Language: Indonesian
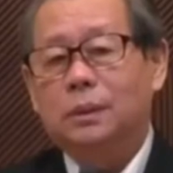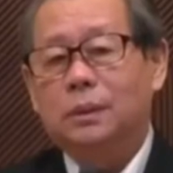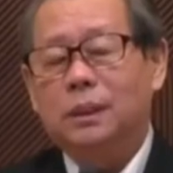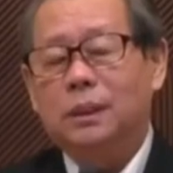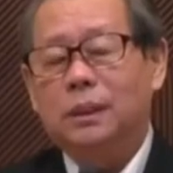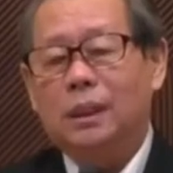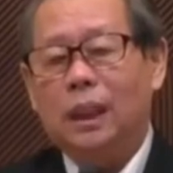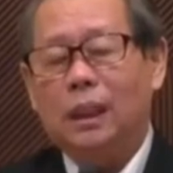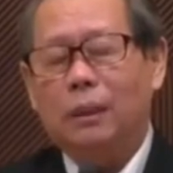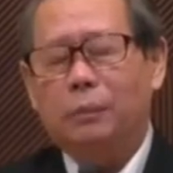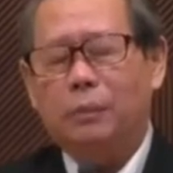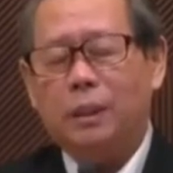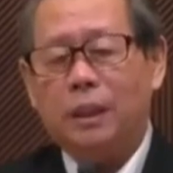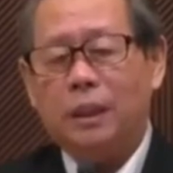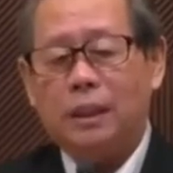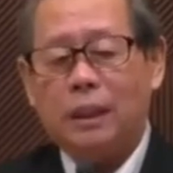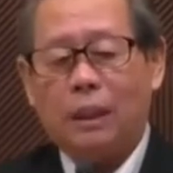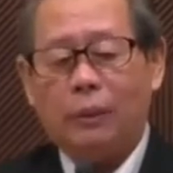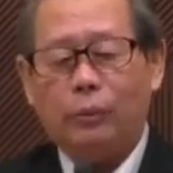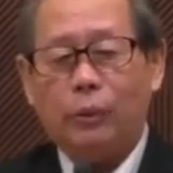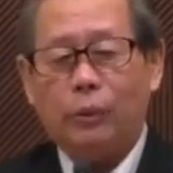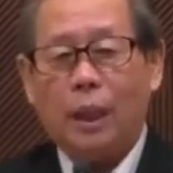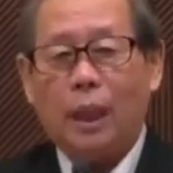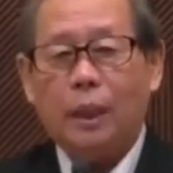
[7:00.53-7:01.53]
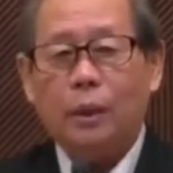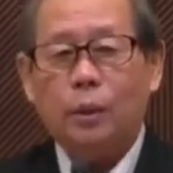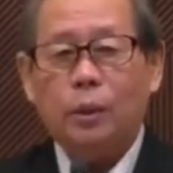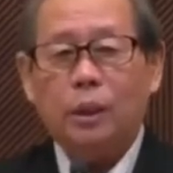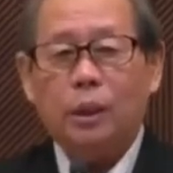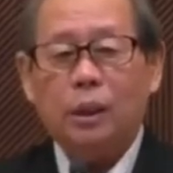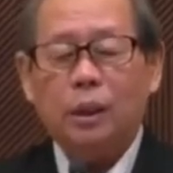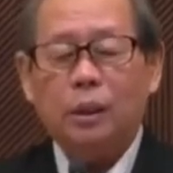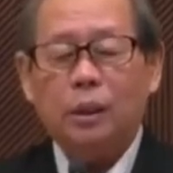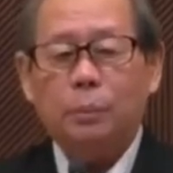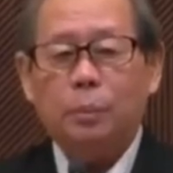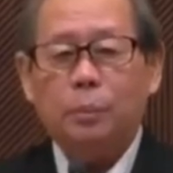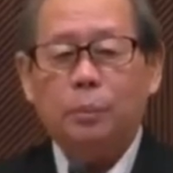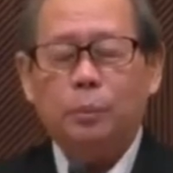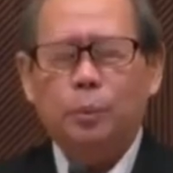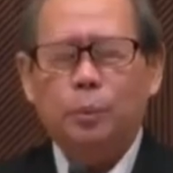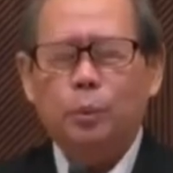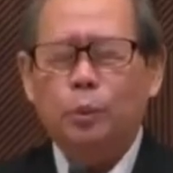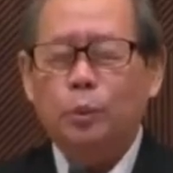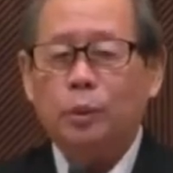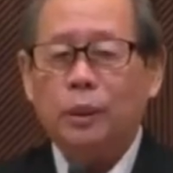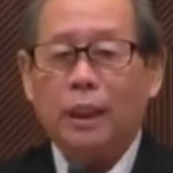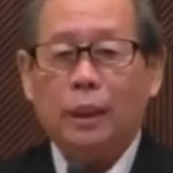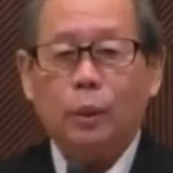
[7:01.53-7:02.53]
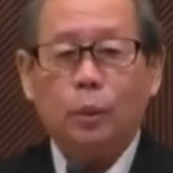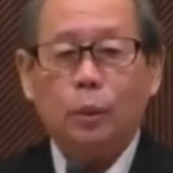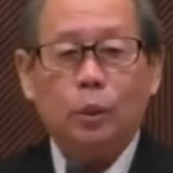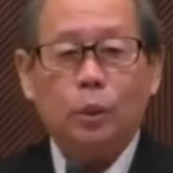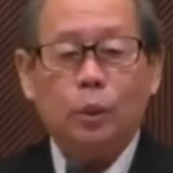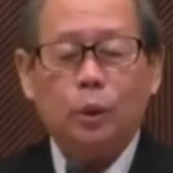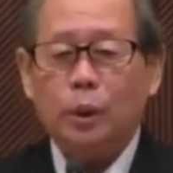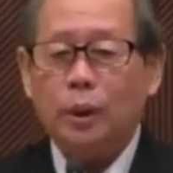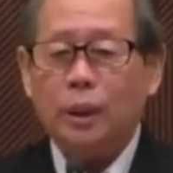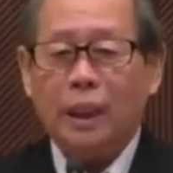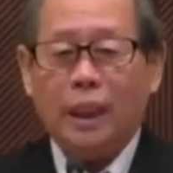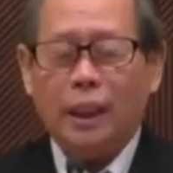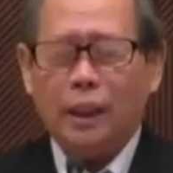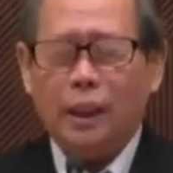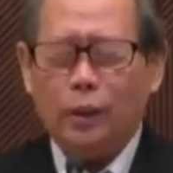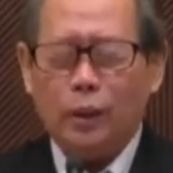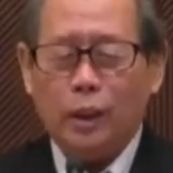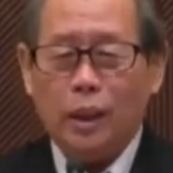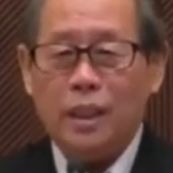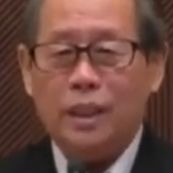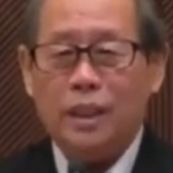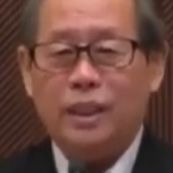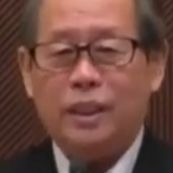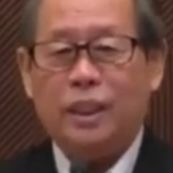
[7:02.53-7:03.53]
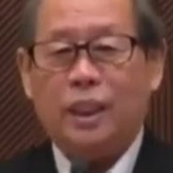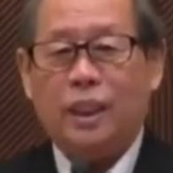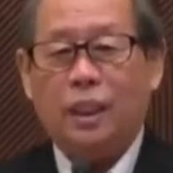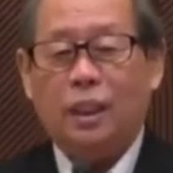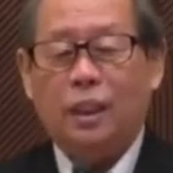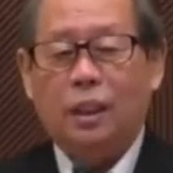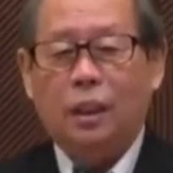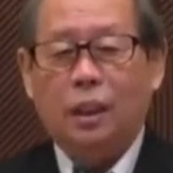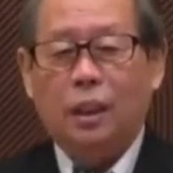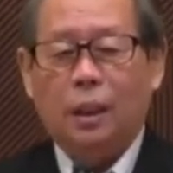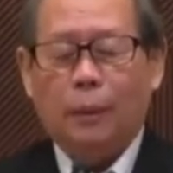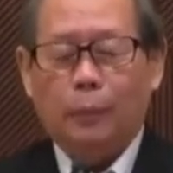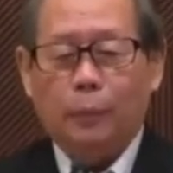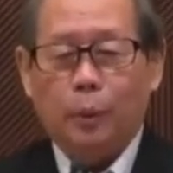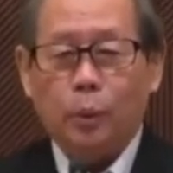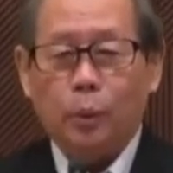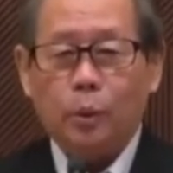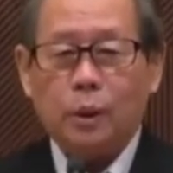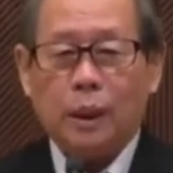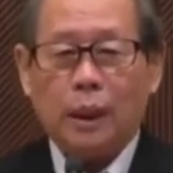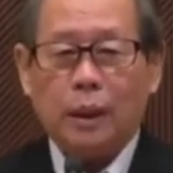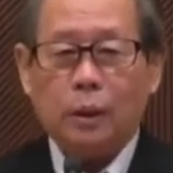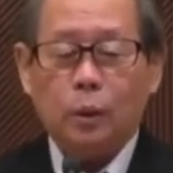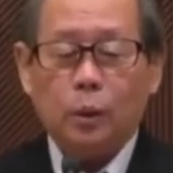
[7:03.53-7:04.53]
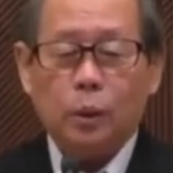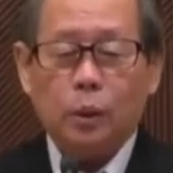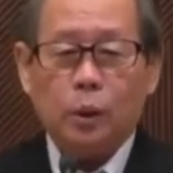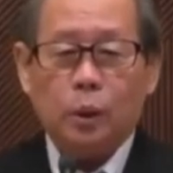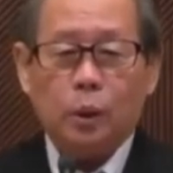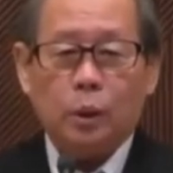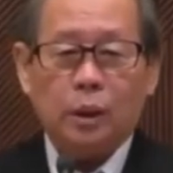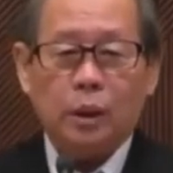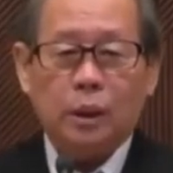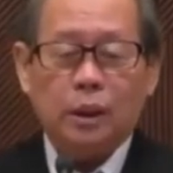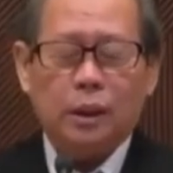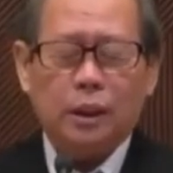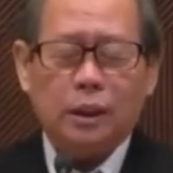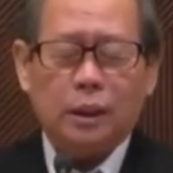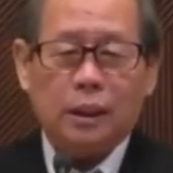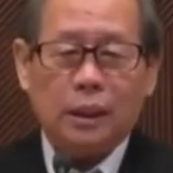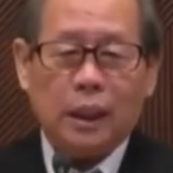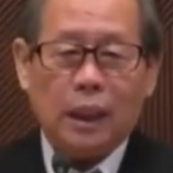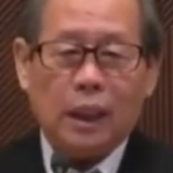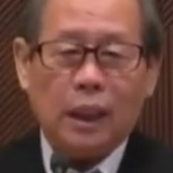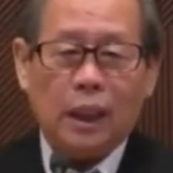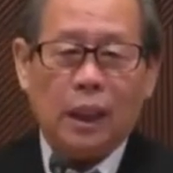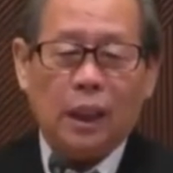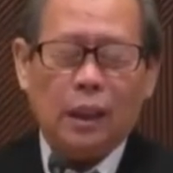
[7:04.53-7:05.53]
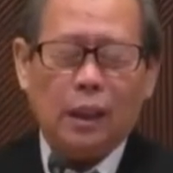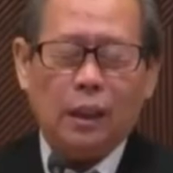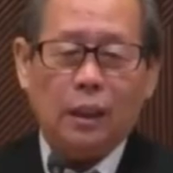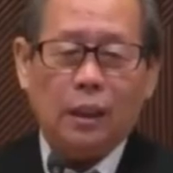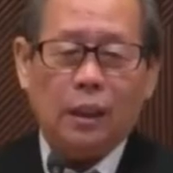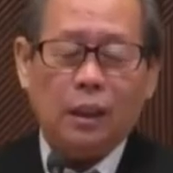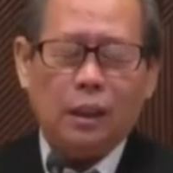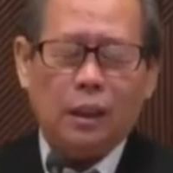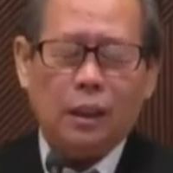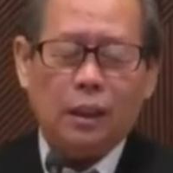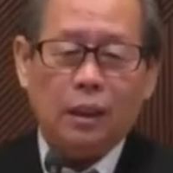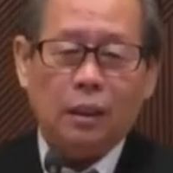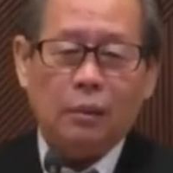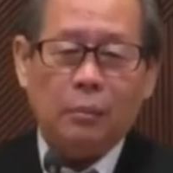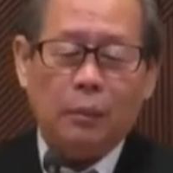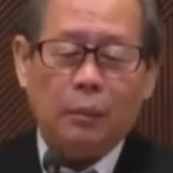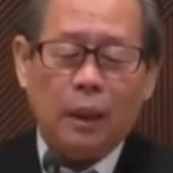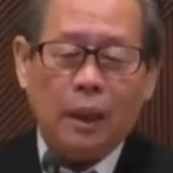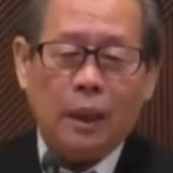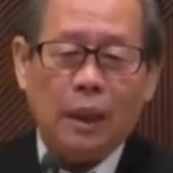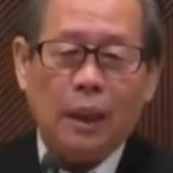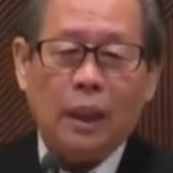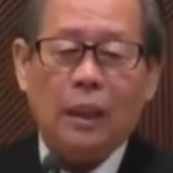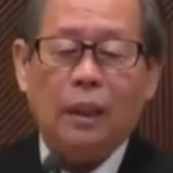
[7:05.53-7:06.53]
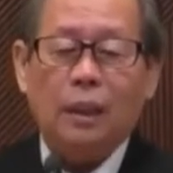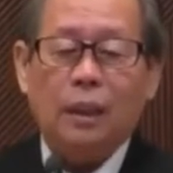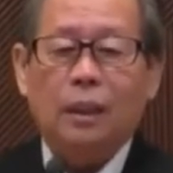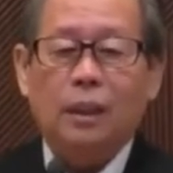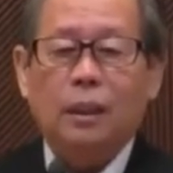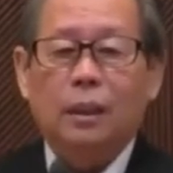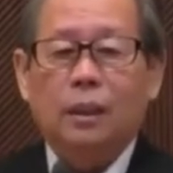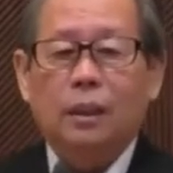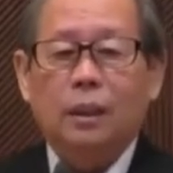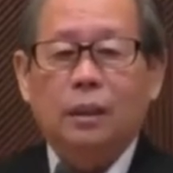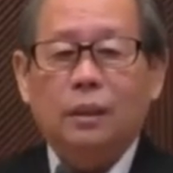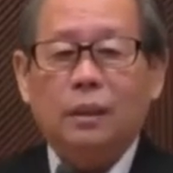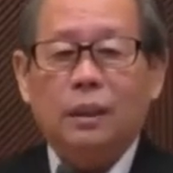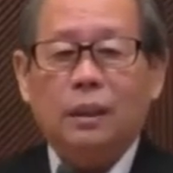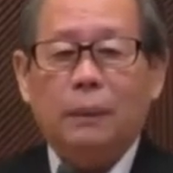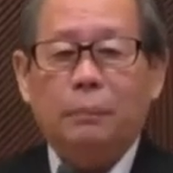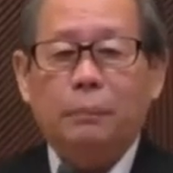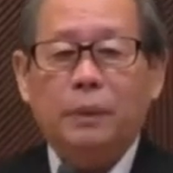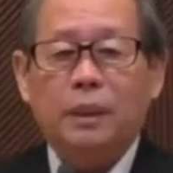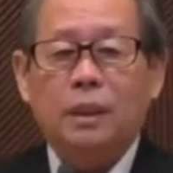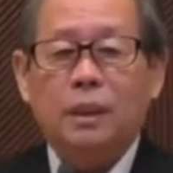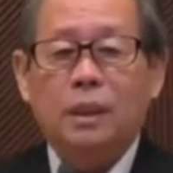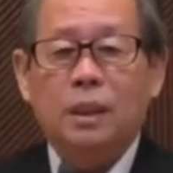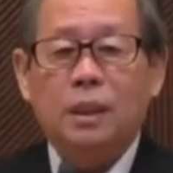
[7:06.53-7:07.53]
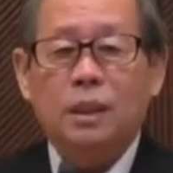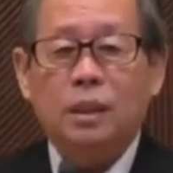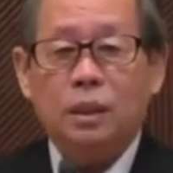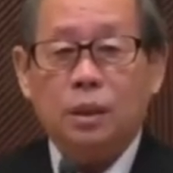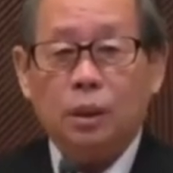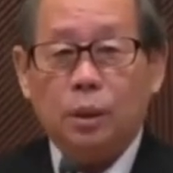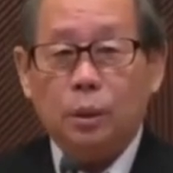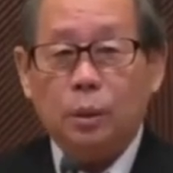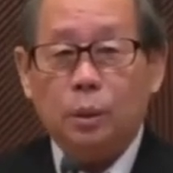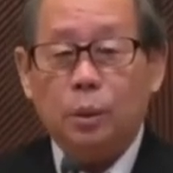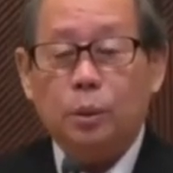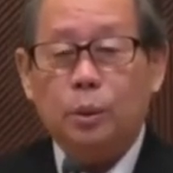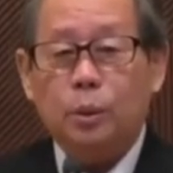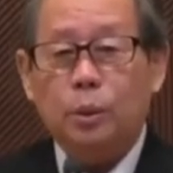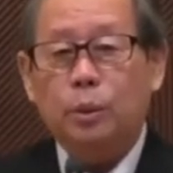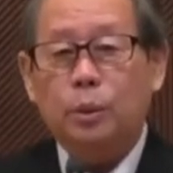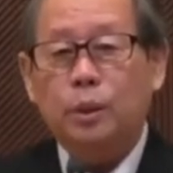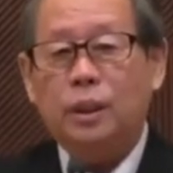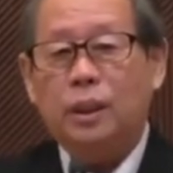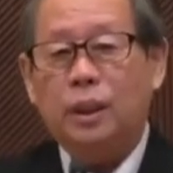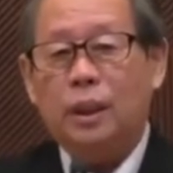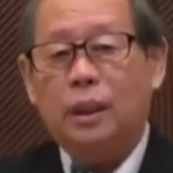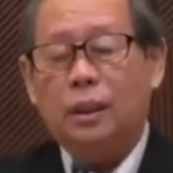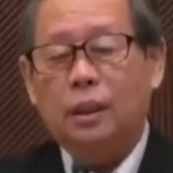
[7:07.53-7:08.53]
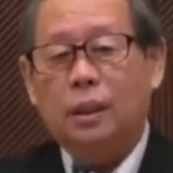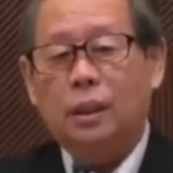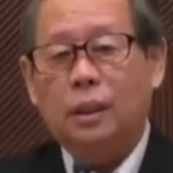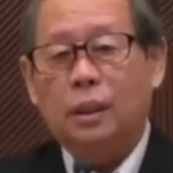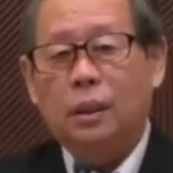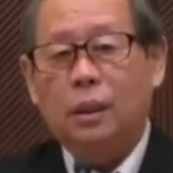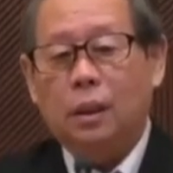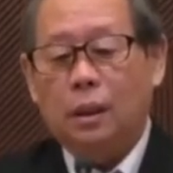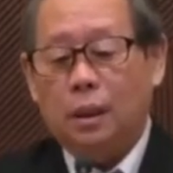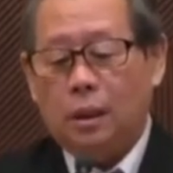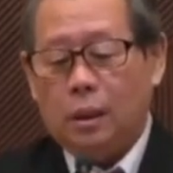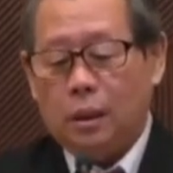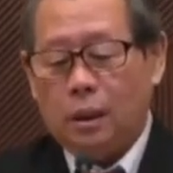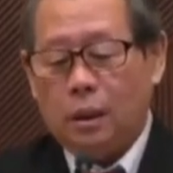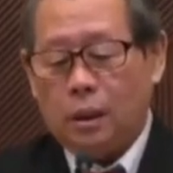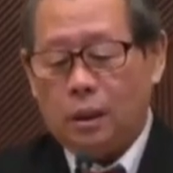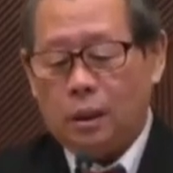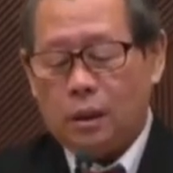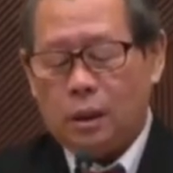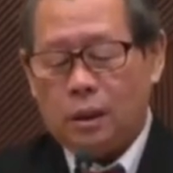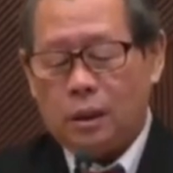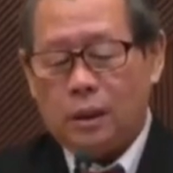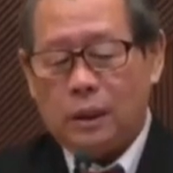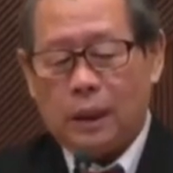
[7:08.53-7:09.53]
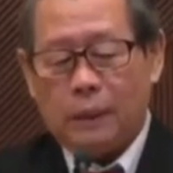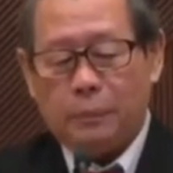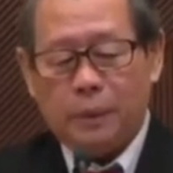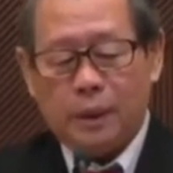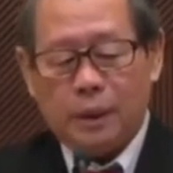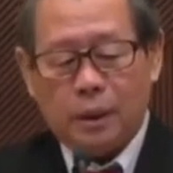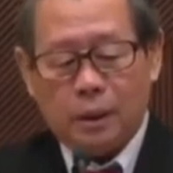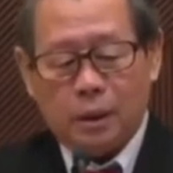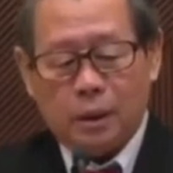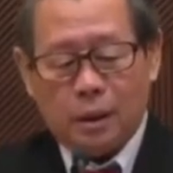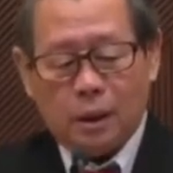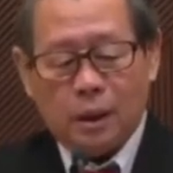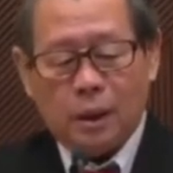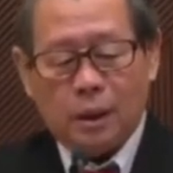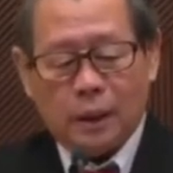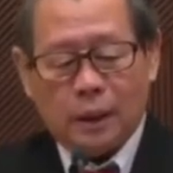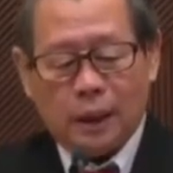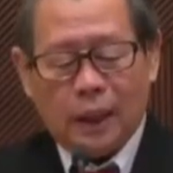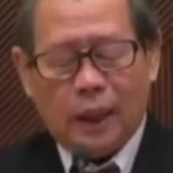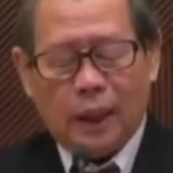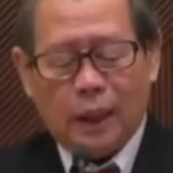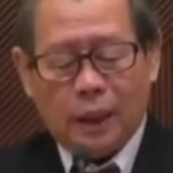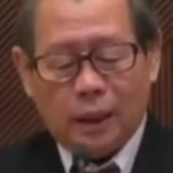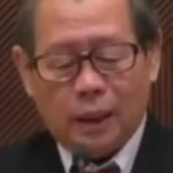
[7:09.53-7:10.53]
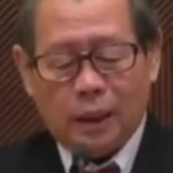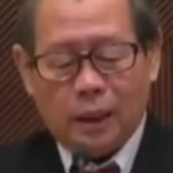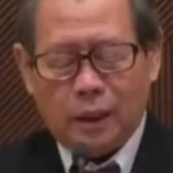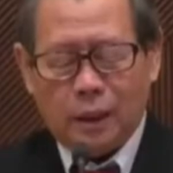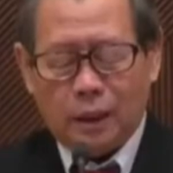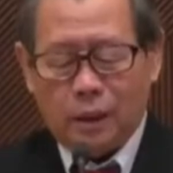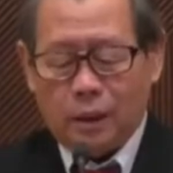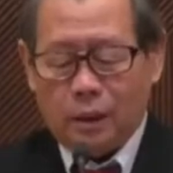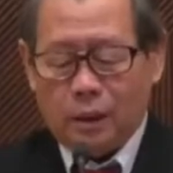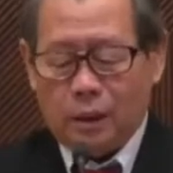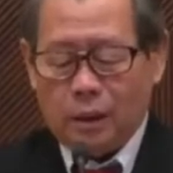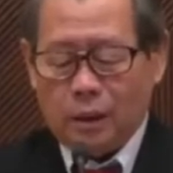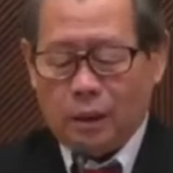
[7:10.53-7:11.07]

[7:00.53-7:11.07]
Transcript: di dalam kitab wahyu ini bukan untuk di Indonesia, bukan untuk di negara mana, tapi di seluruh dunia. Tetapi kita hari ini,